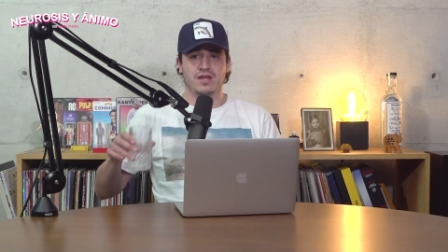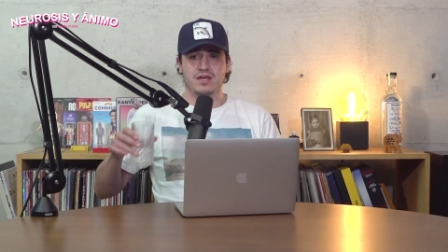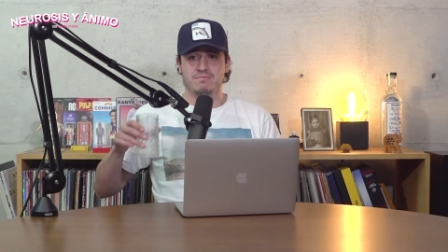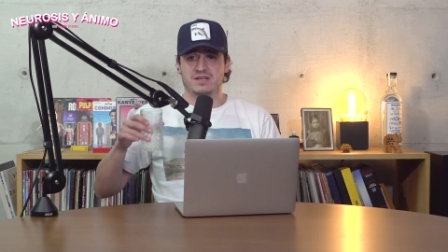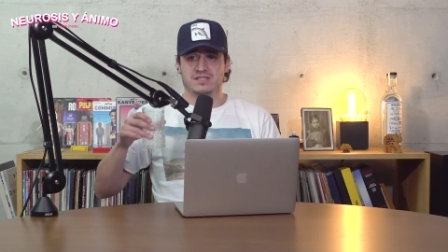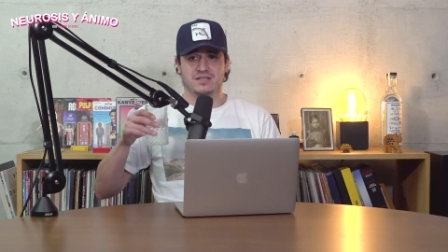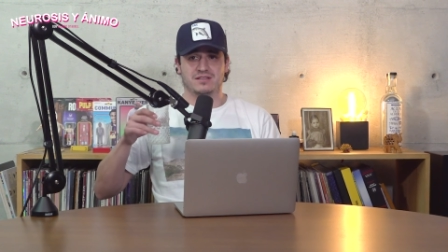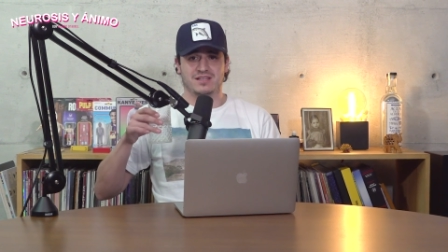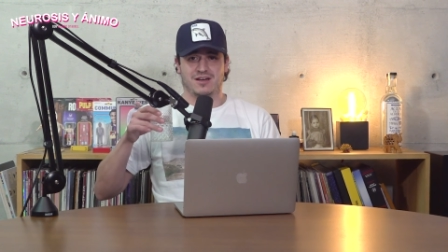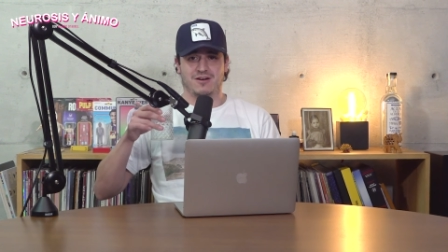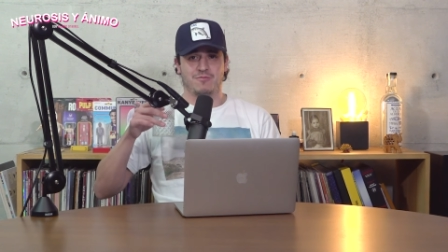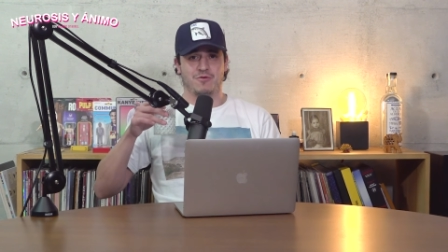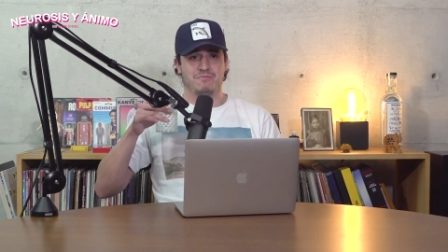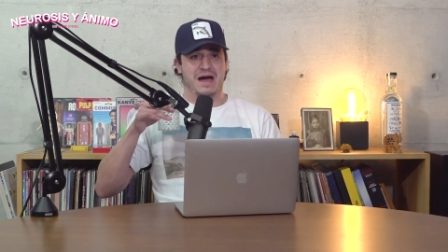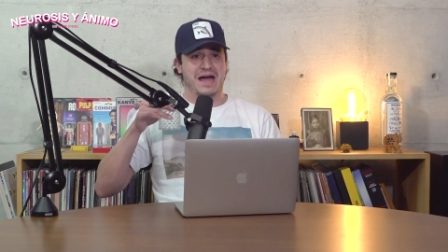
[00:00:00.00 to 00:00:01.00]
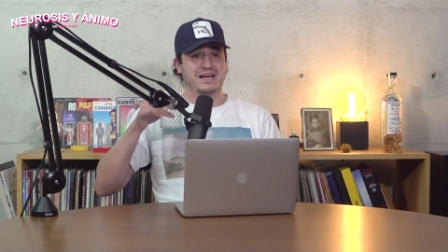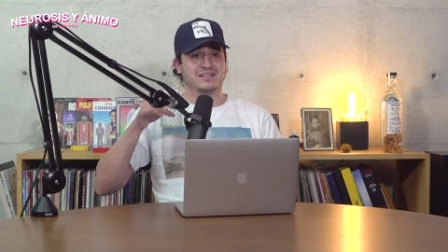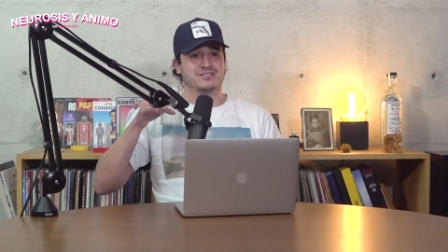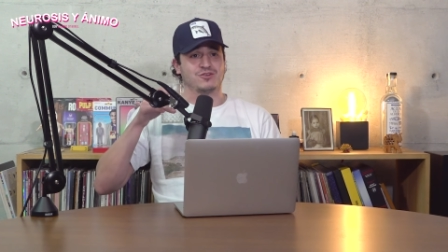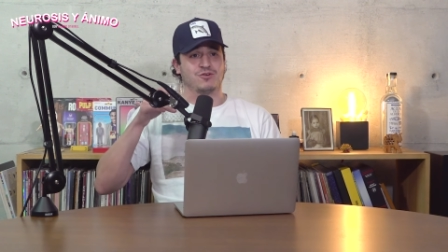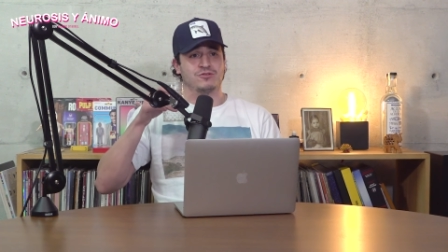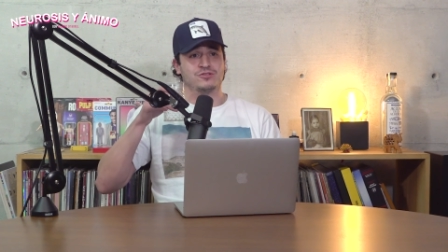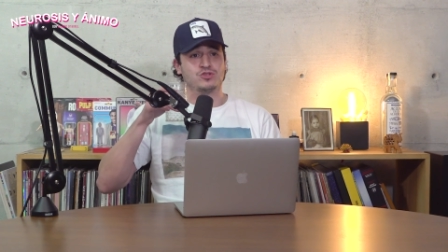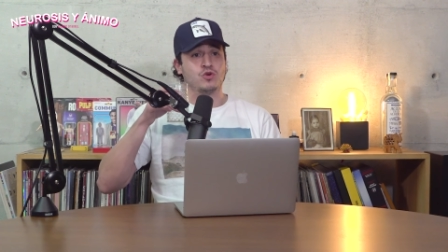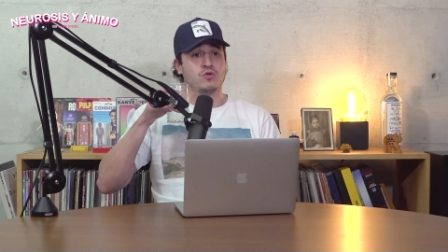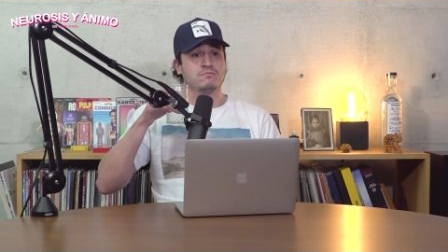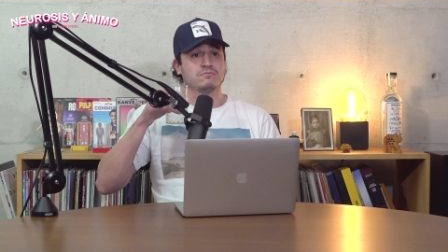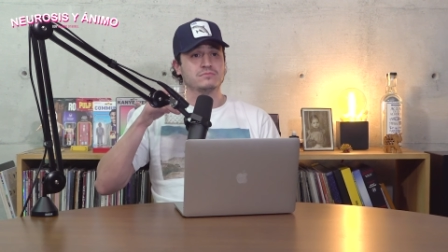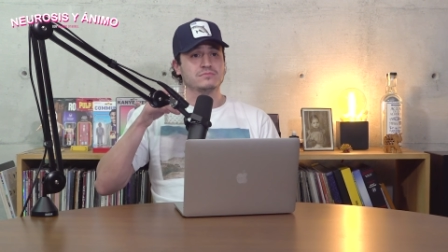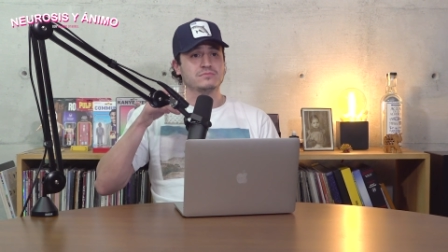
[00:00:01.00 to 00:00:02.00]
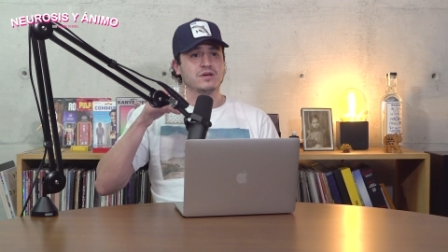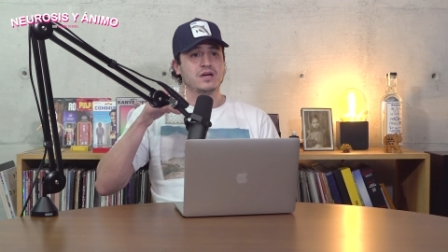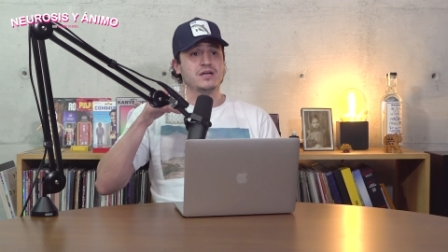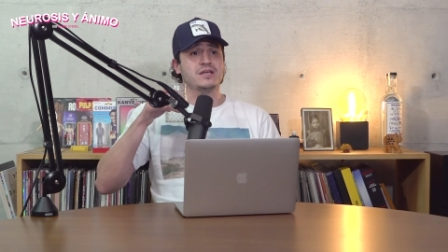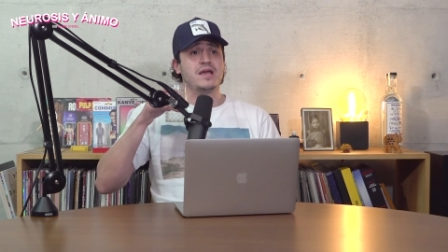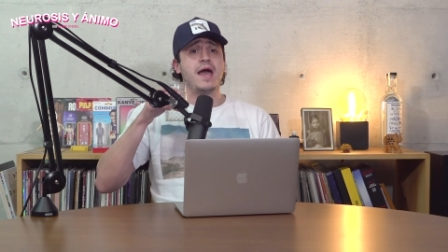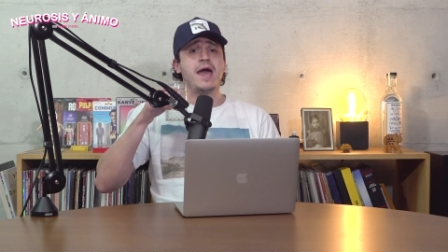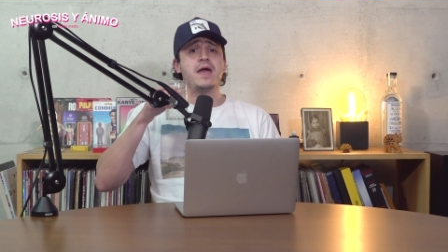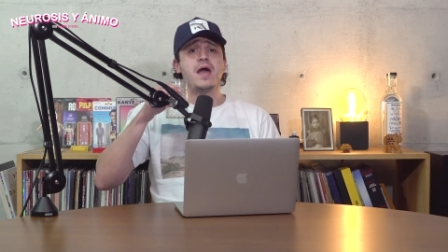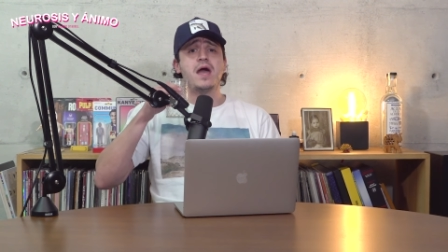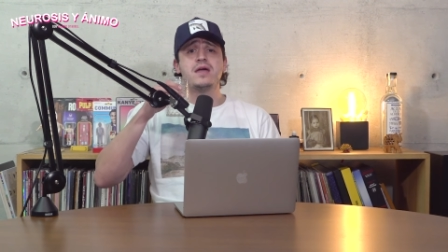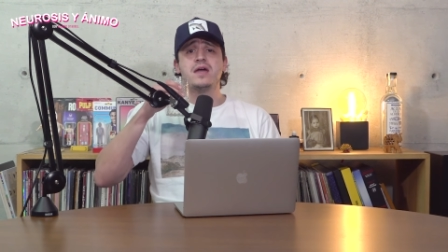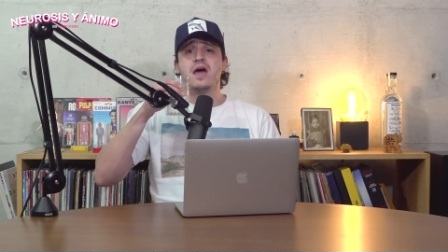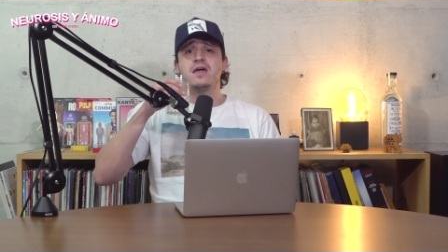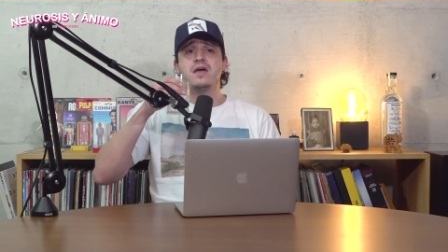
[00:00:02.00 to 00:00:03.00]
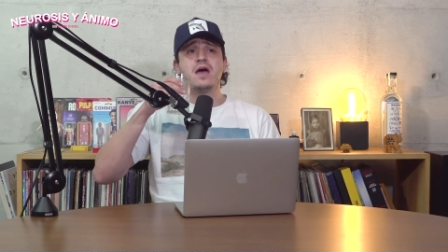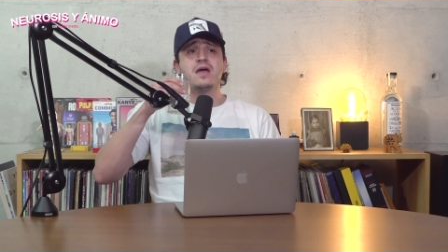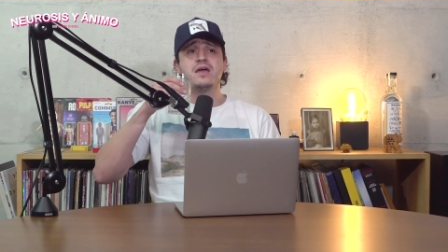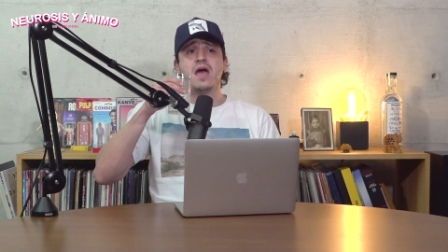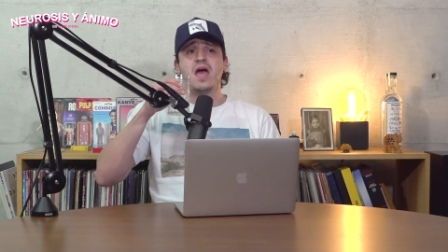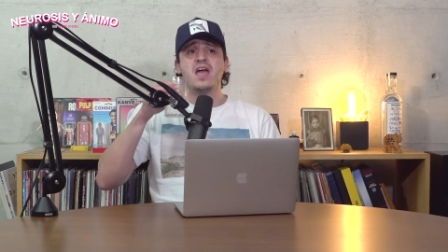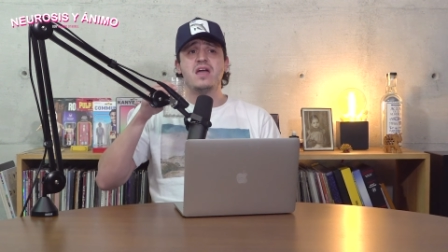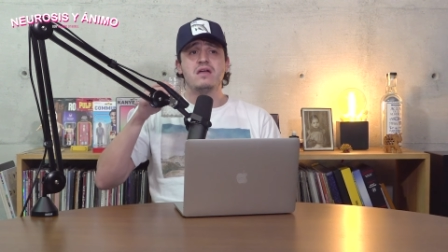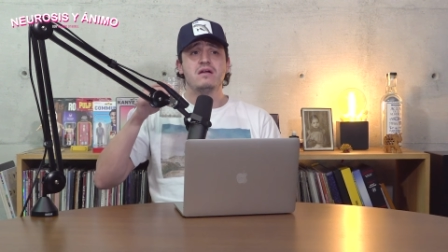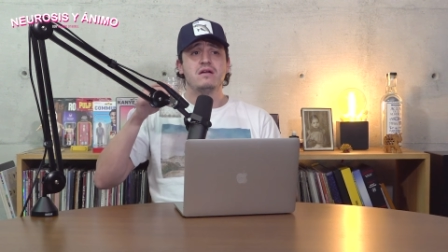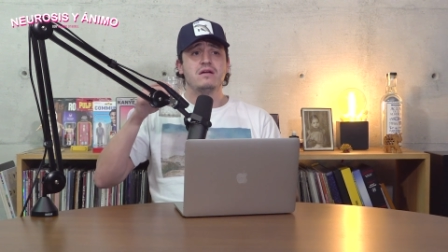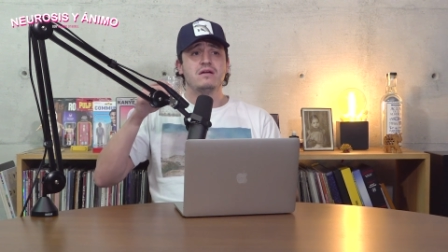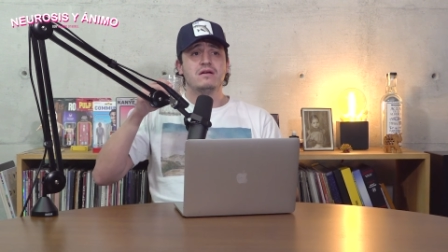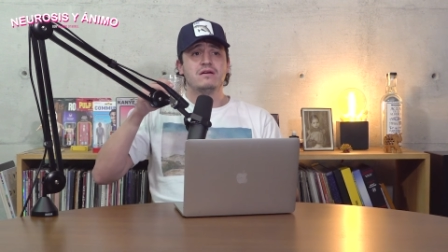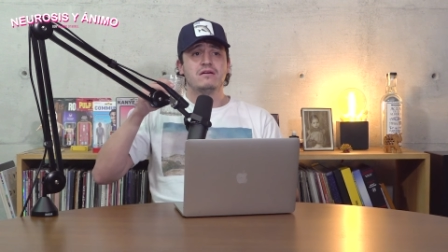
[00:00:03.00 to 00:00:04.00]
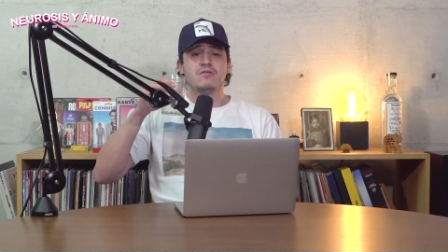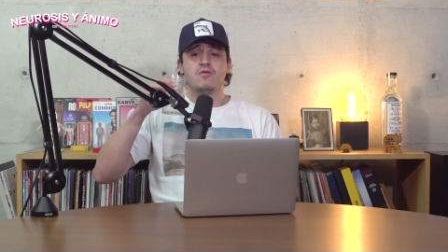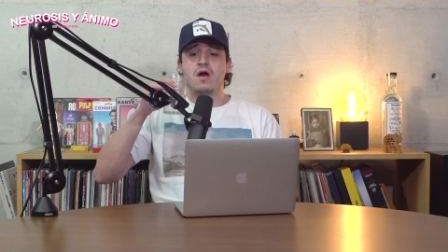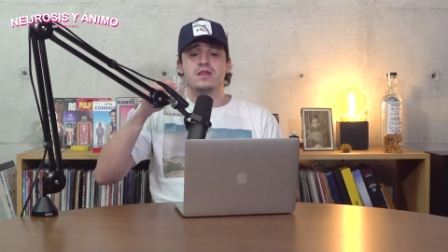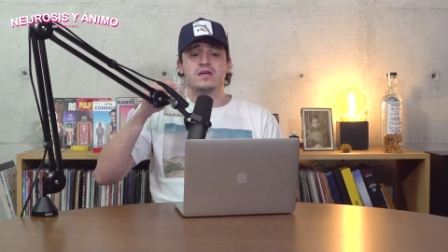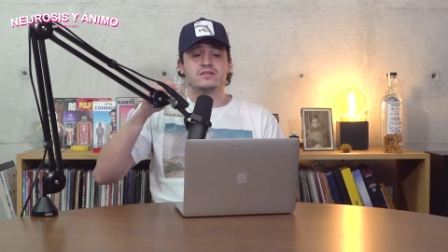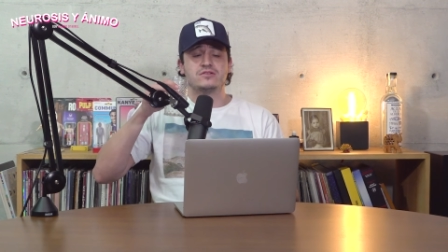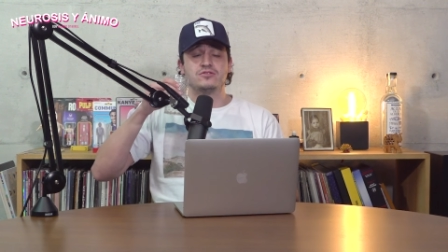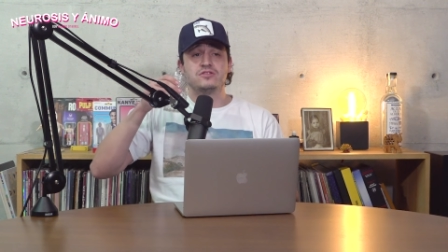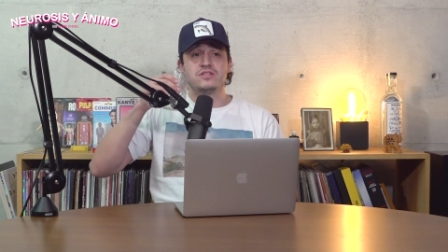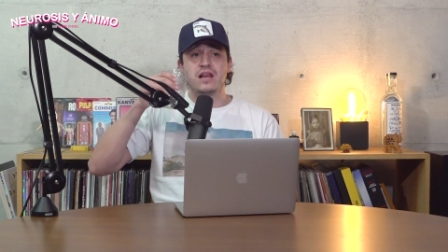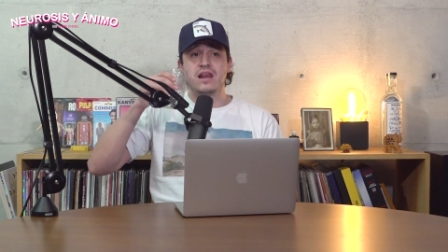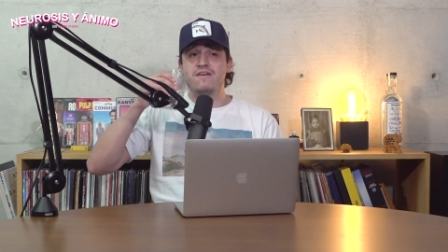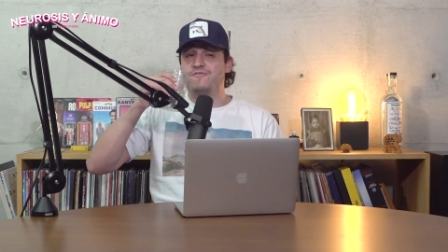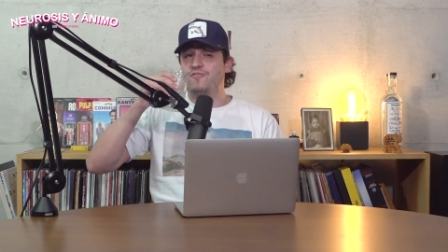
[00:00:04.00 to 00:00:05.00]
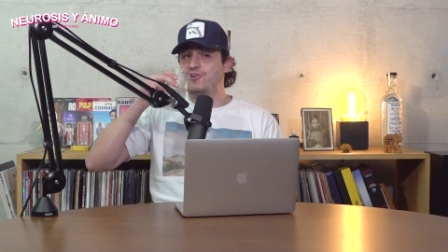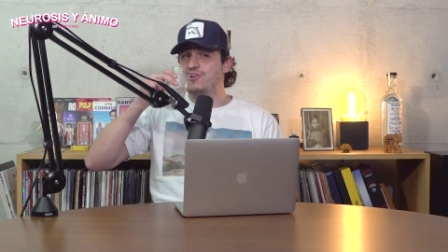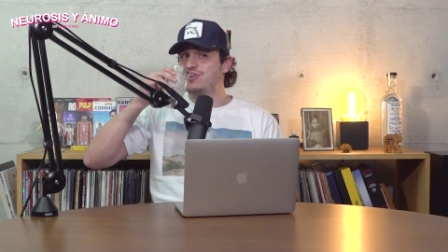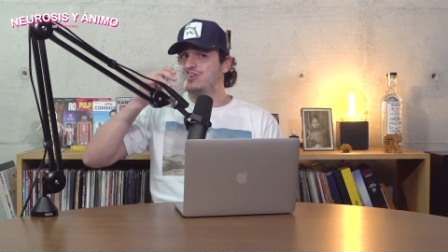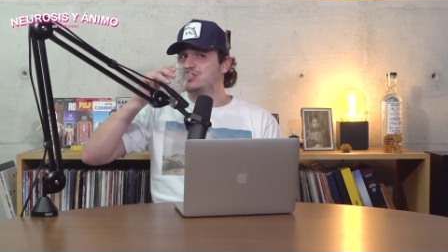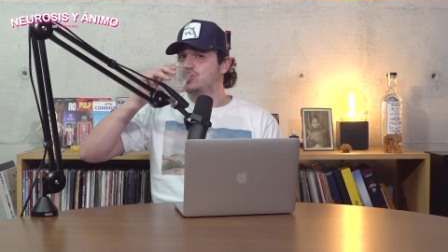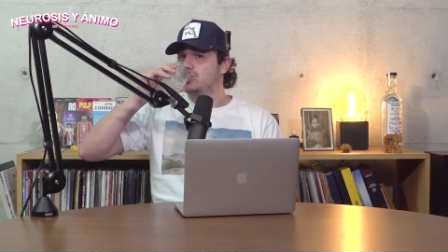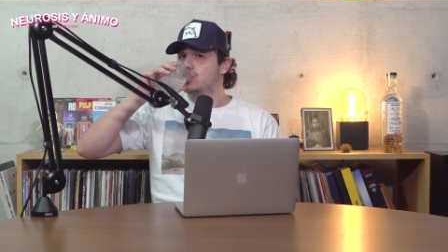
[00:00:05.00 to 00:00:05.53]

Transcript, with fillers: Y me sentí como maestro en Zoom. ¡Ey, ey, ey, ey, ey! ey! guarden sus teléfonos!